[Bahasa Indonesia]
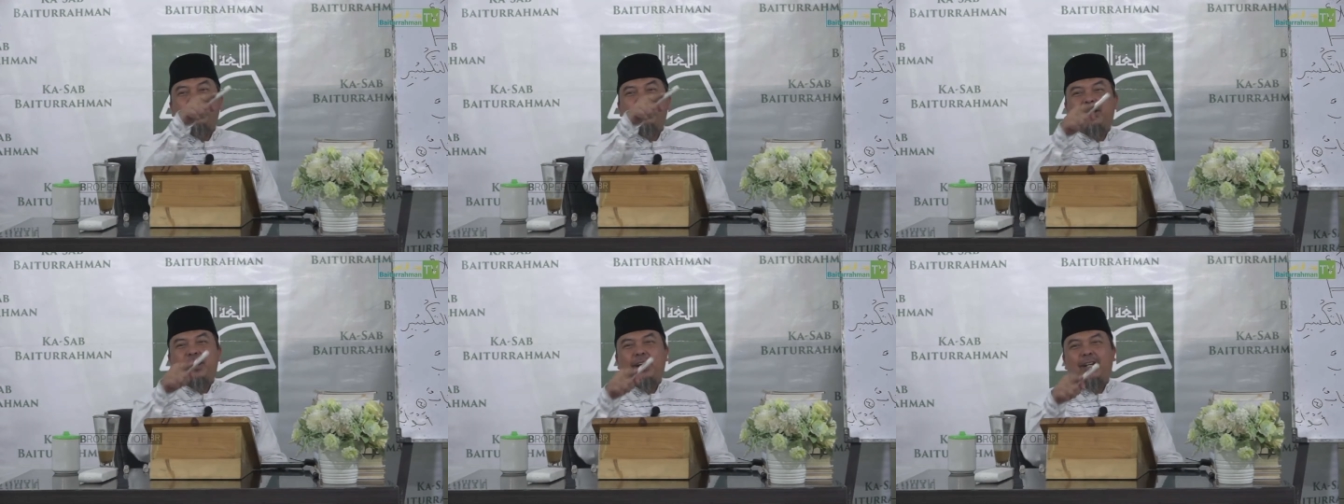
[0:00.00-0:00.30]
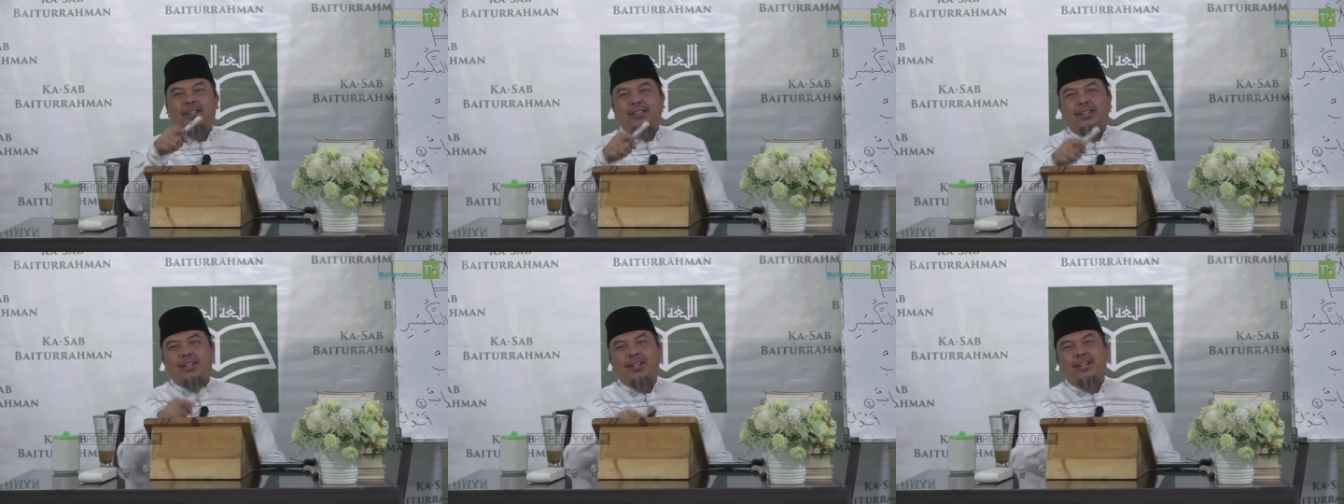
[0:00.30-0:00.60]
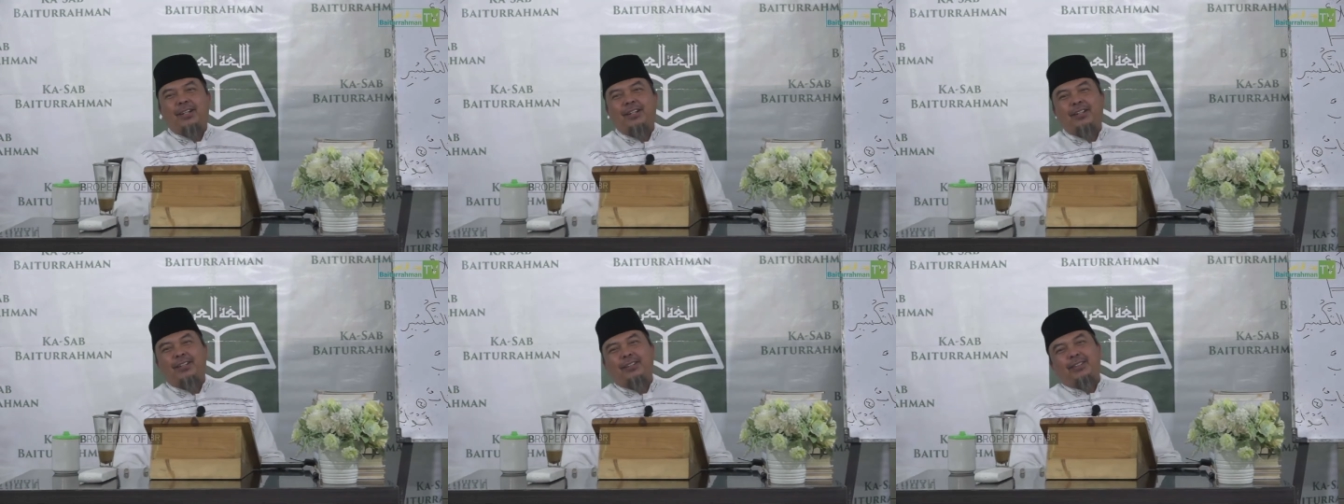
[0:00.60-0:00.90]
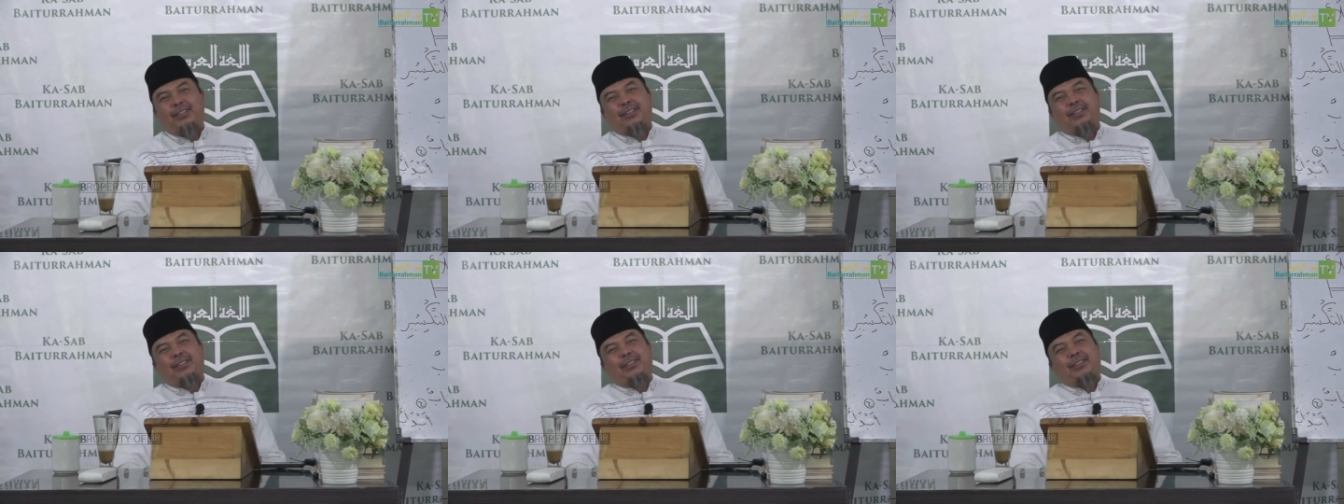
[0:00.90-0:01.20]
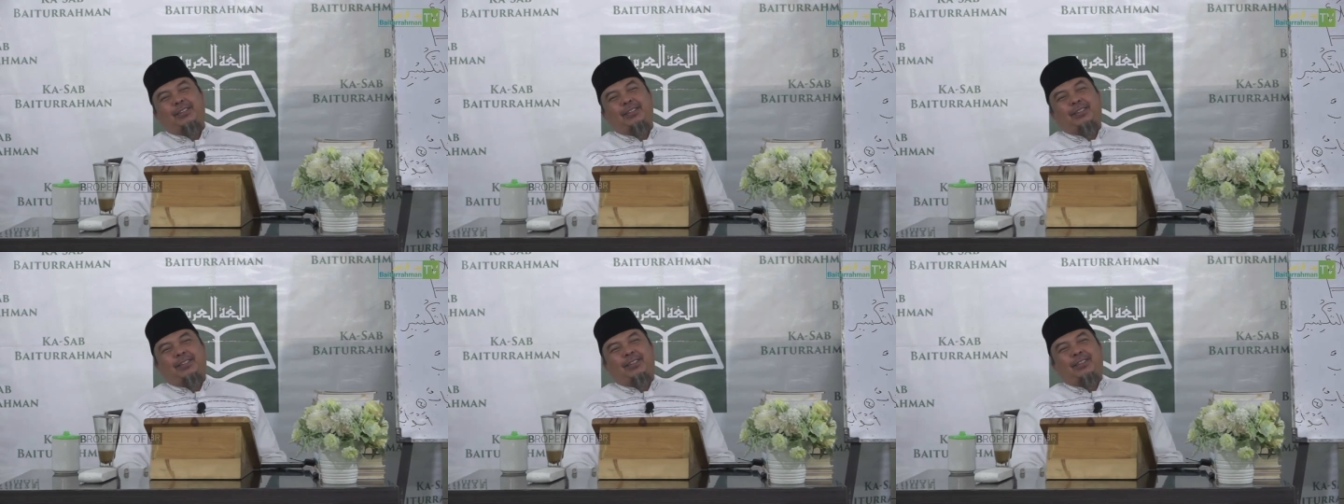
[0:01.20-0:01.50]
taksir
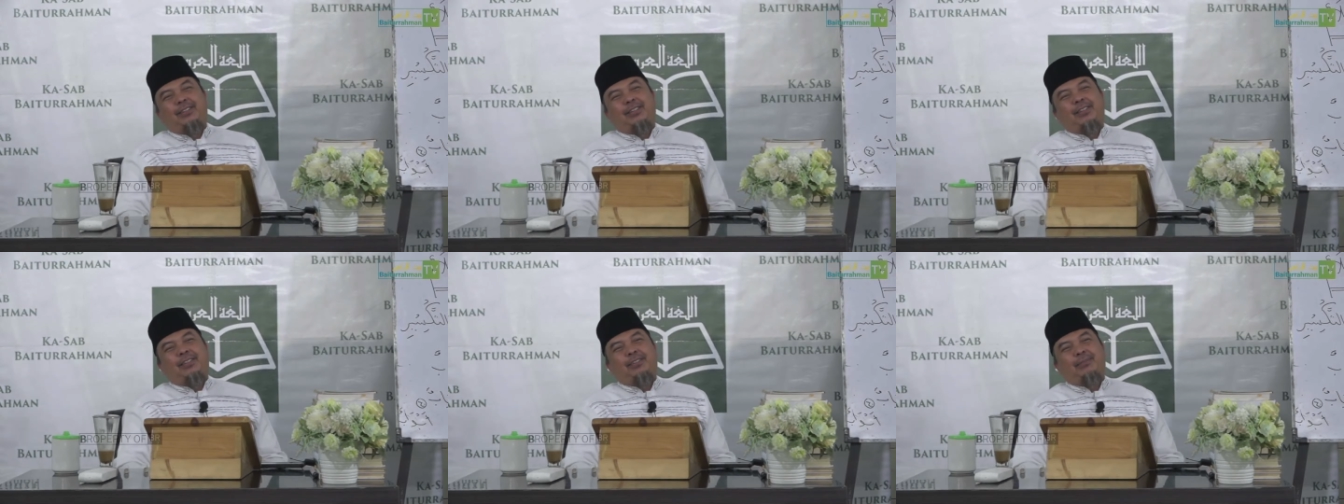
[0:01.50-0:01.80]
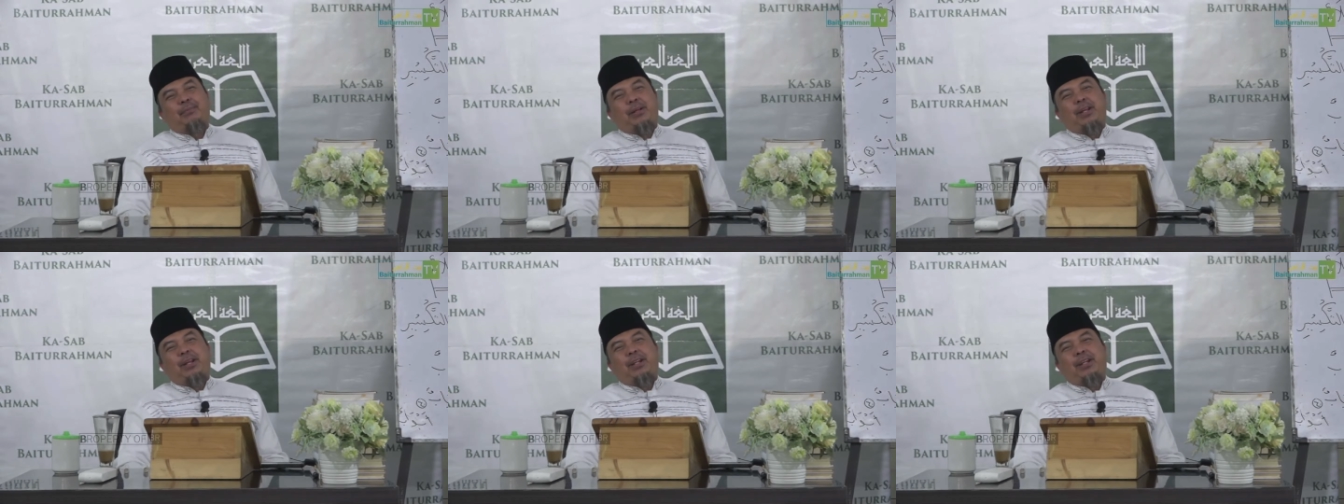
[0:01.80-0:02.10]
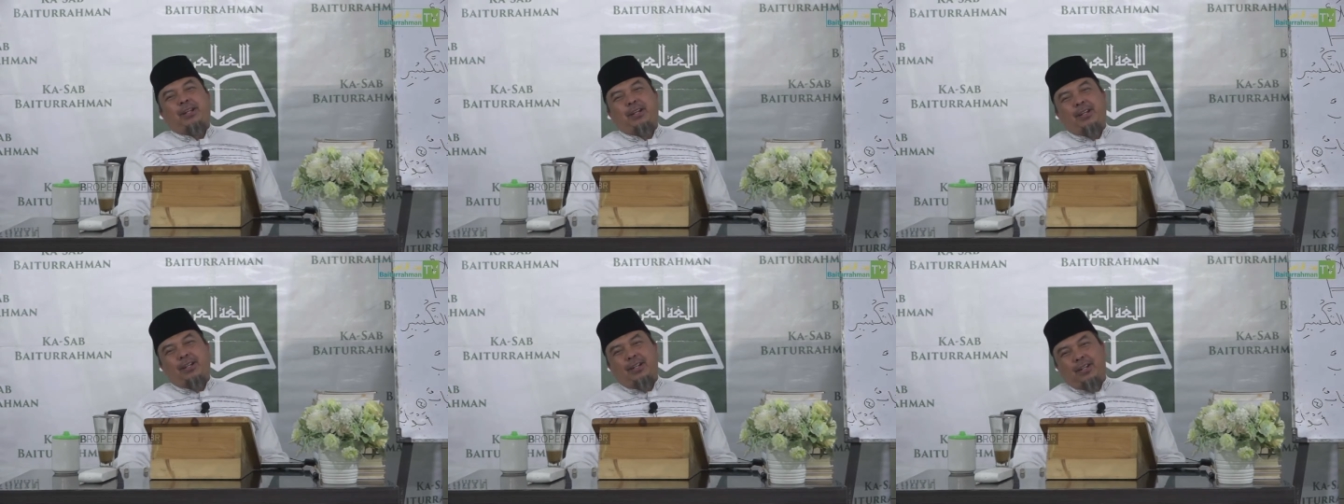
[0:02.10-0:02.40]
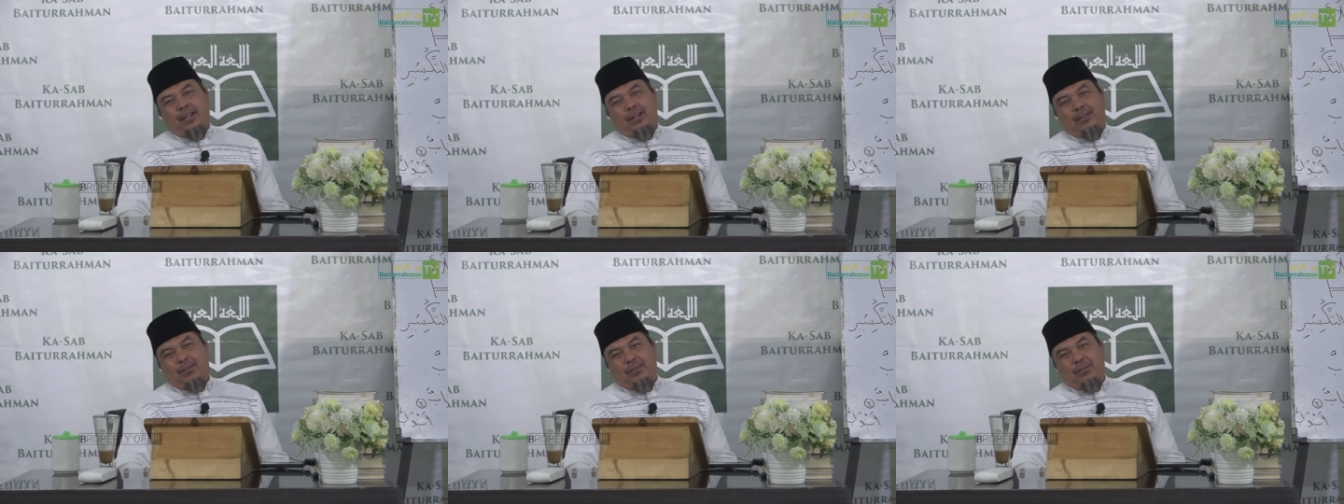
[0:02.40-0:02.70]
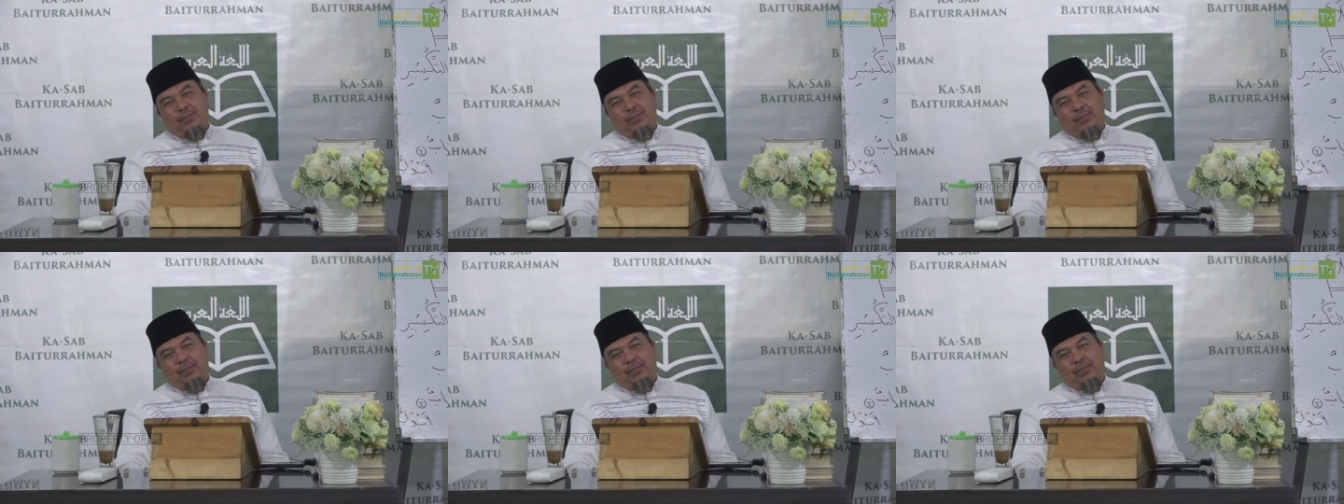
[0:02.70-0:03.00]
banyak yang
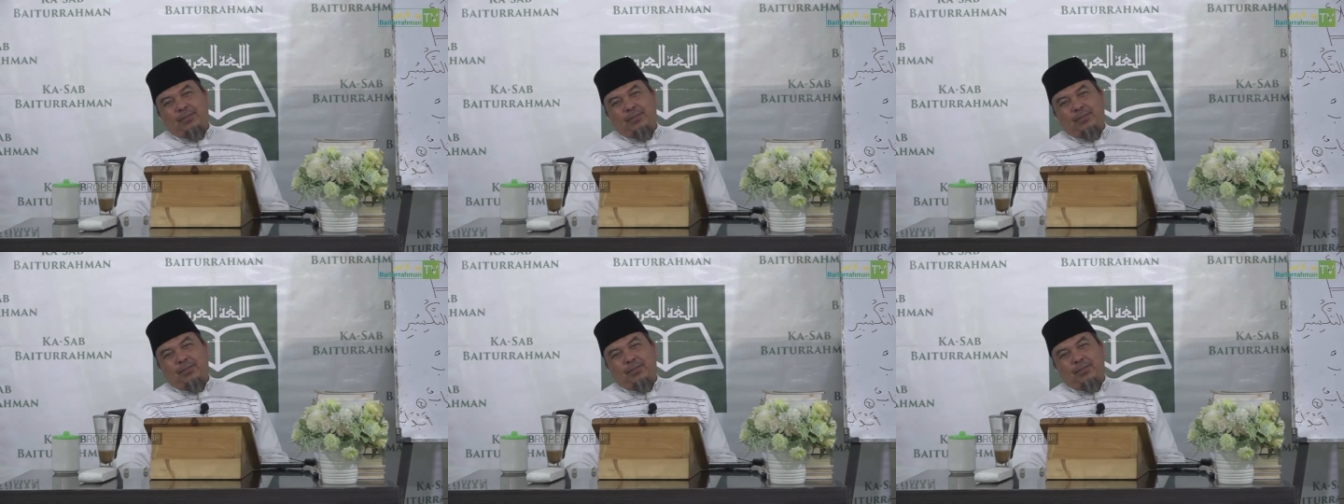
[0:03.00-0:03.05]
keliru.